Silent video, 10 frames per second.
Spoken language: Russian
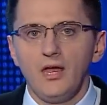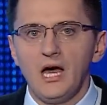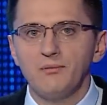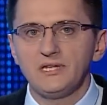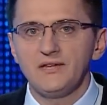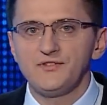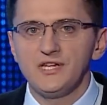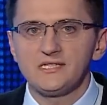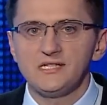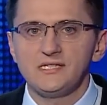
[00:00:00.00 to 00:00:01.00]
Об этом, в
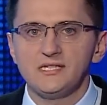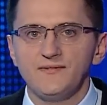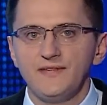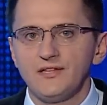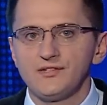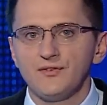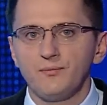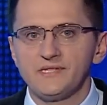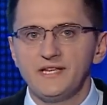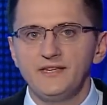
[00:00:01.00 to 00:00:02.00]
частности,
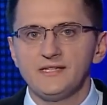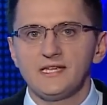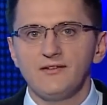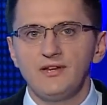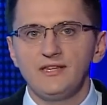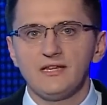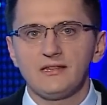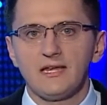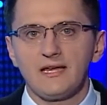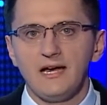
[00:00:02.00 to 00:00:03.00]
свидетельствует последнее заявление
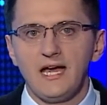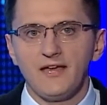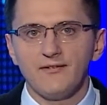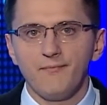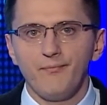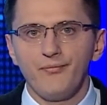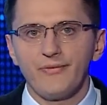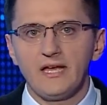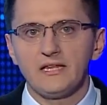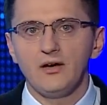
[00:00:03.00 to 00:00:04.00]
Такаева –
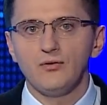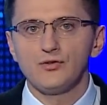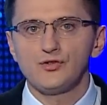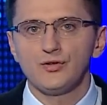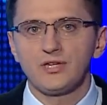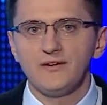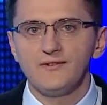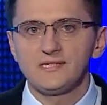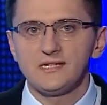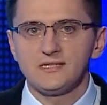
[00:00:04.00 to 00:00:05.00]
когда он четко
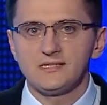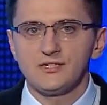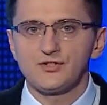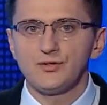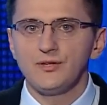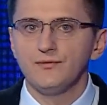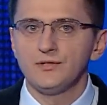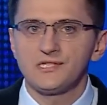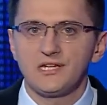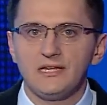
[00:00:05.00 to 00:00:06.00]
высказался, что
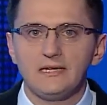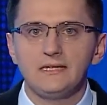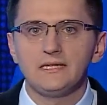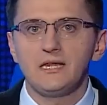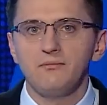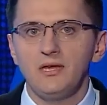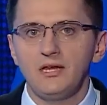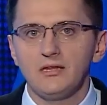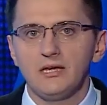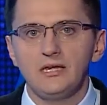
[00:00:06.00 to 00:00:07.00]
его страна не
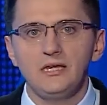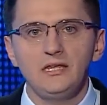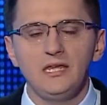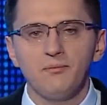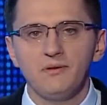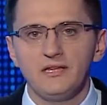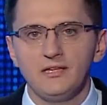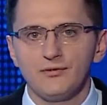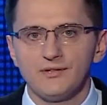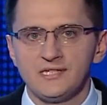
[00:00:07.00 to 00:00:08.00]
намерена и не
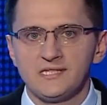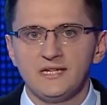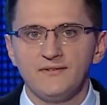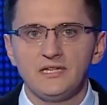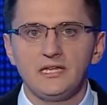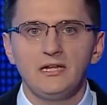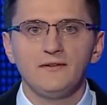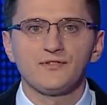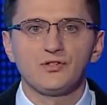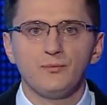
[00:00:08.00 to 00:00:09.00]
планирует создавать
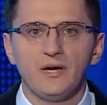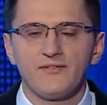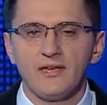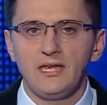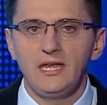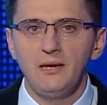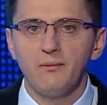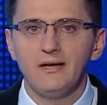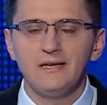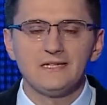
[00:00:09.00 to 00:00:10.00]
или вступать в
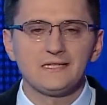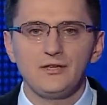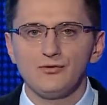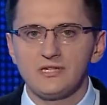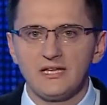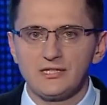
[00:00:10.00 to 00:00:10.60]
какие-либо союзные